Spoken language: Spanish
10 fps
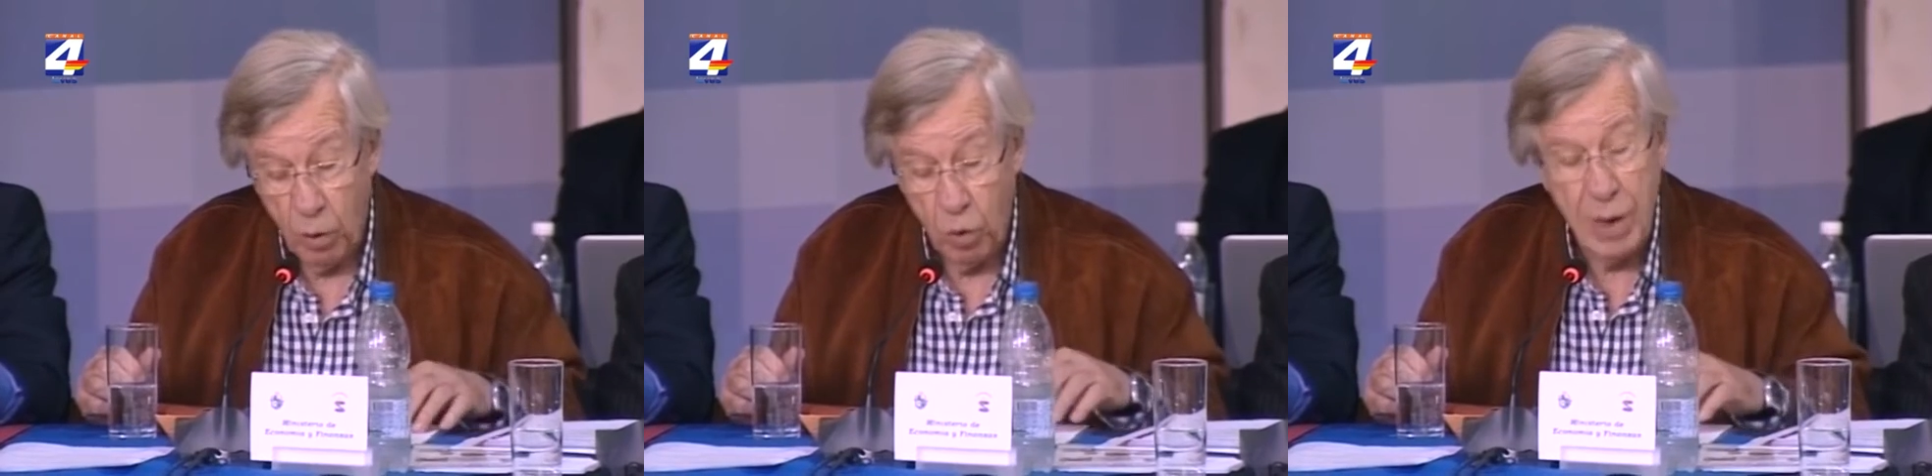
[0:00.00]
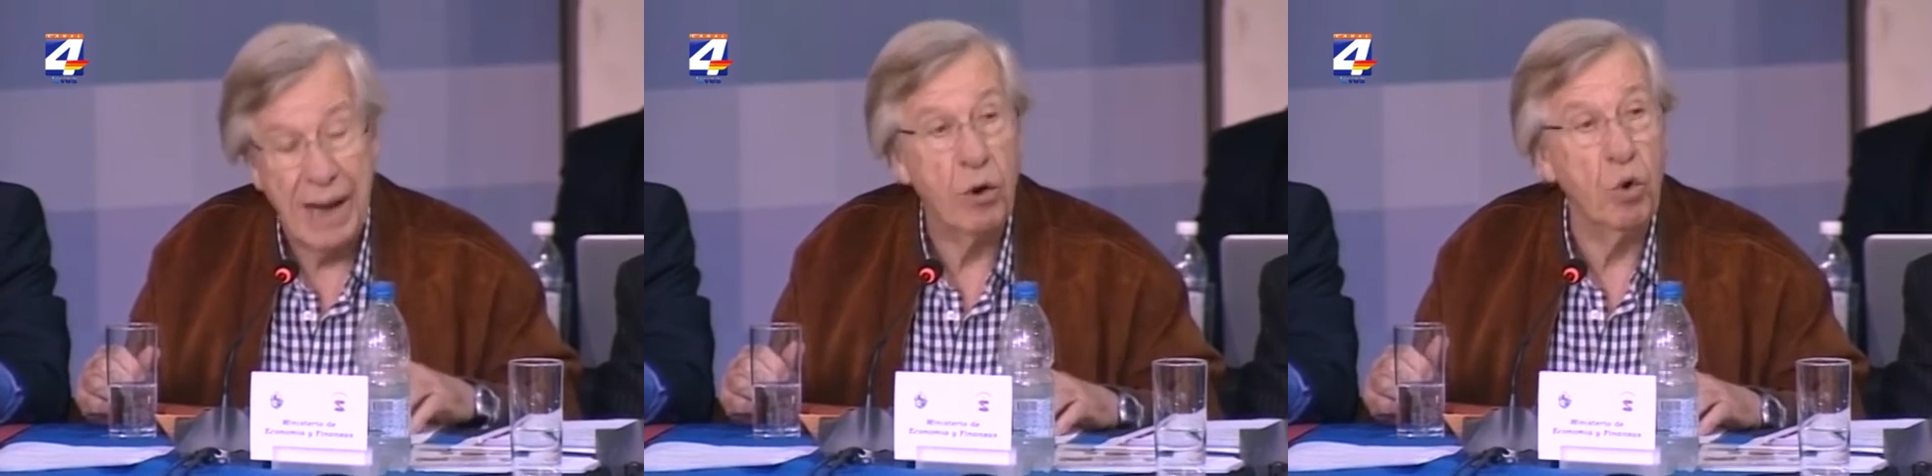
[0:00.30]

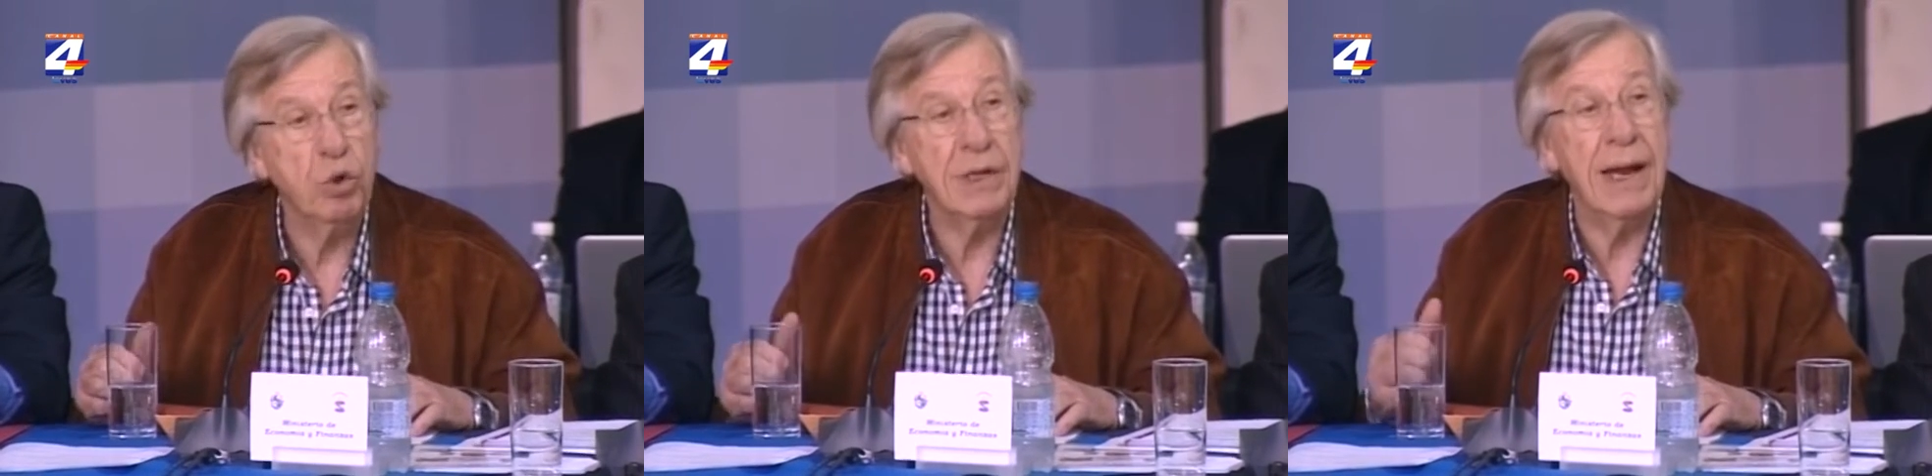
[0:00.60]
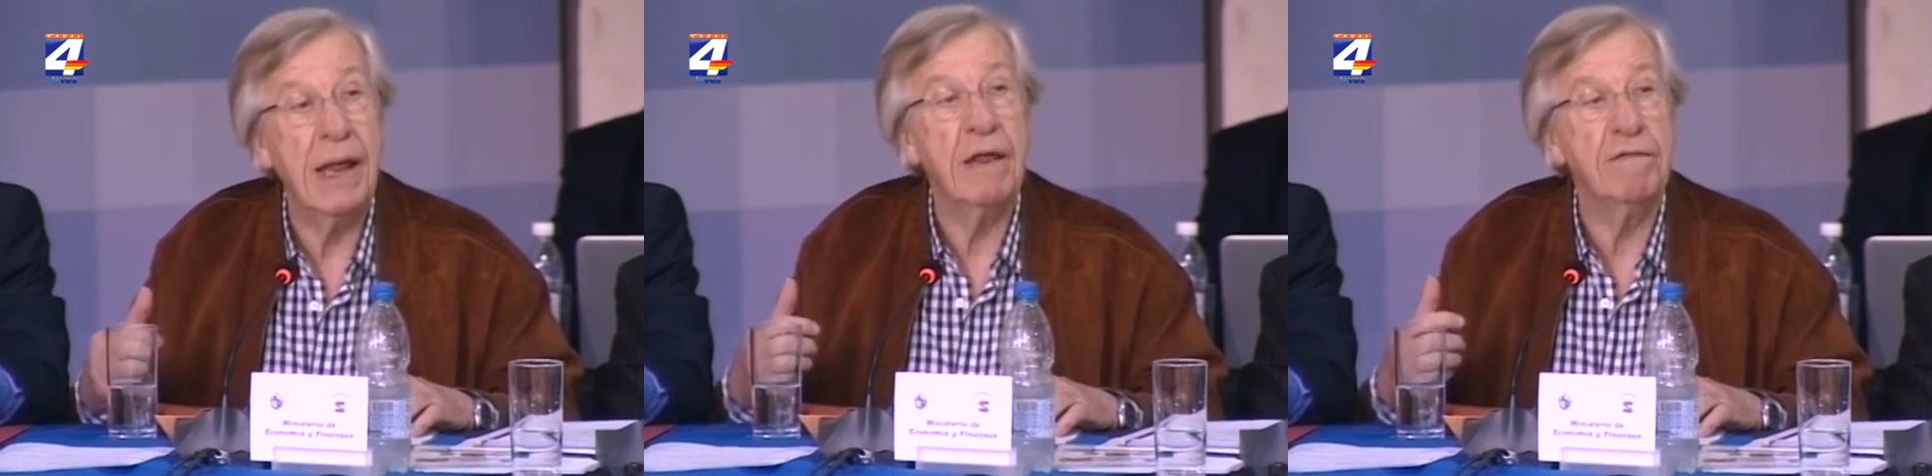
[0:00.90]
un
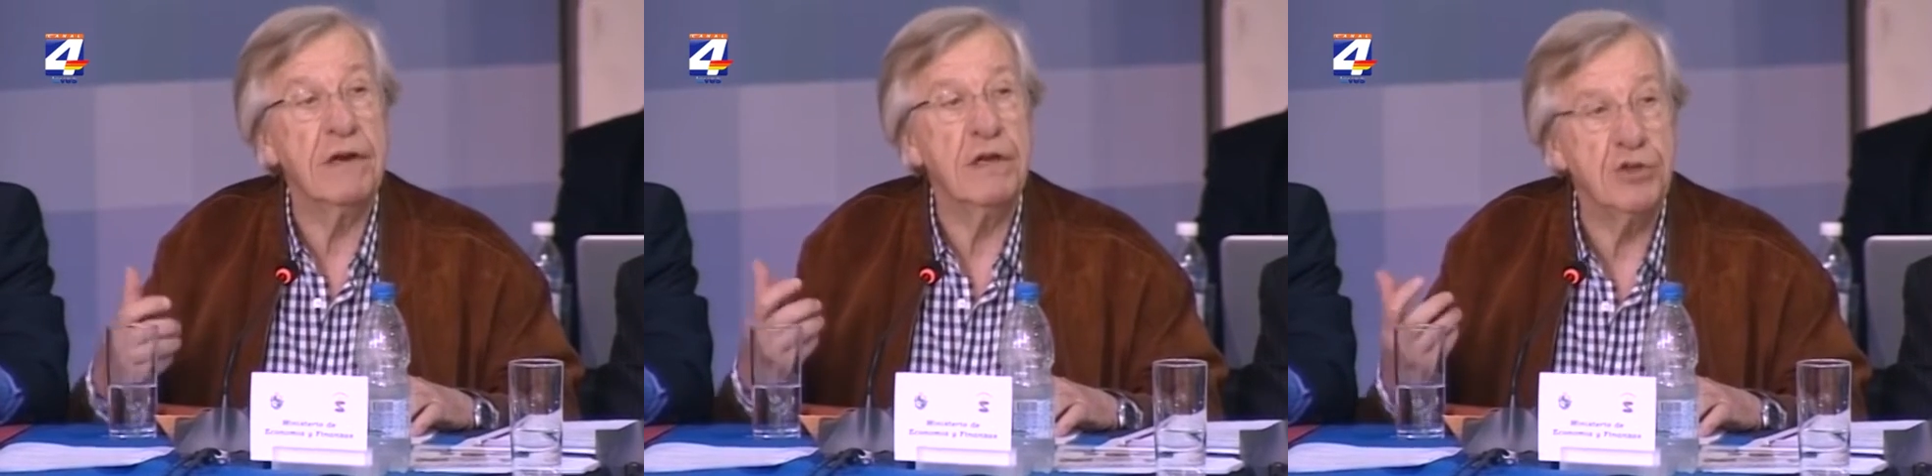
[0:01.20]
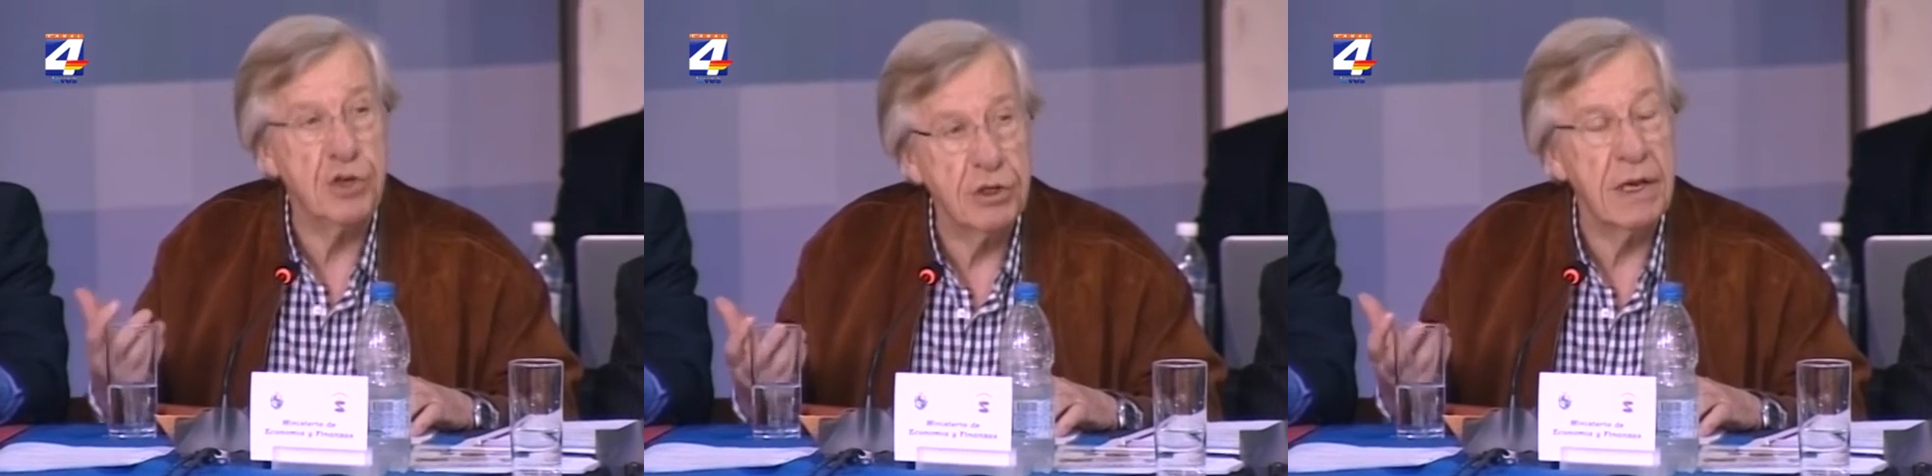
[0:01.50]
ajuste a la
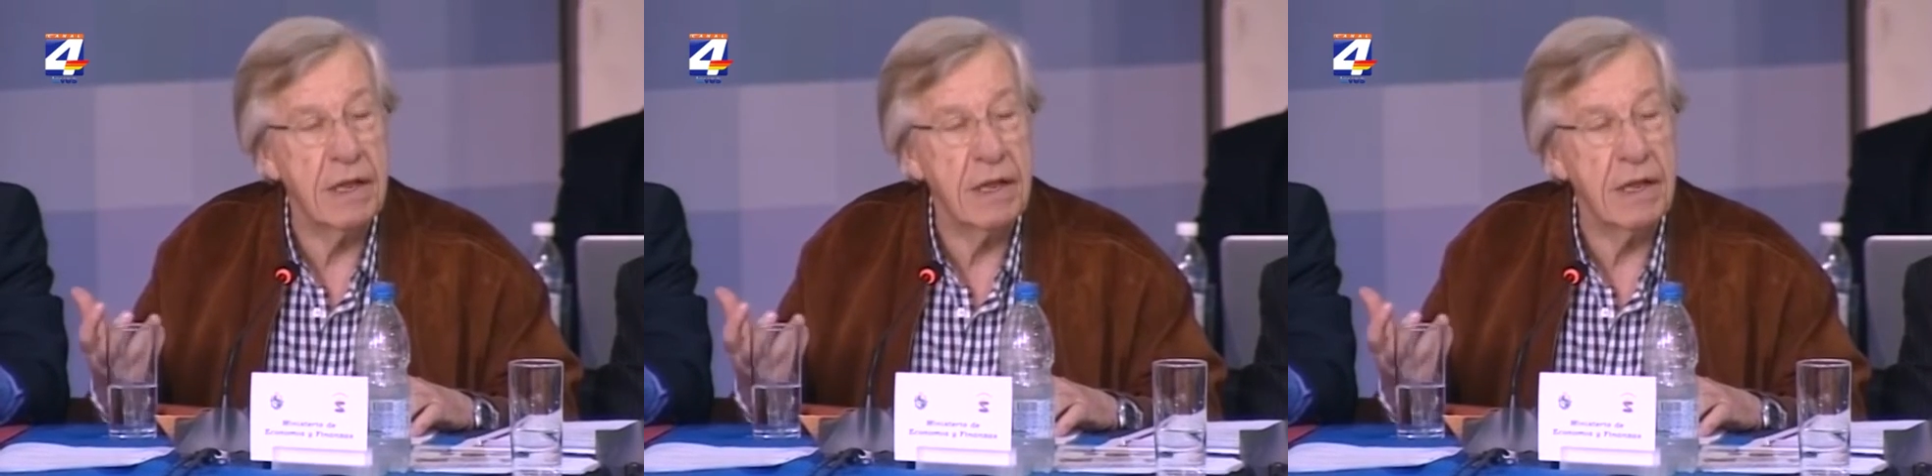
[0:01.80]
definición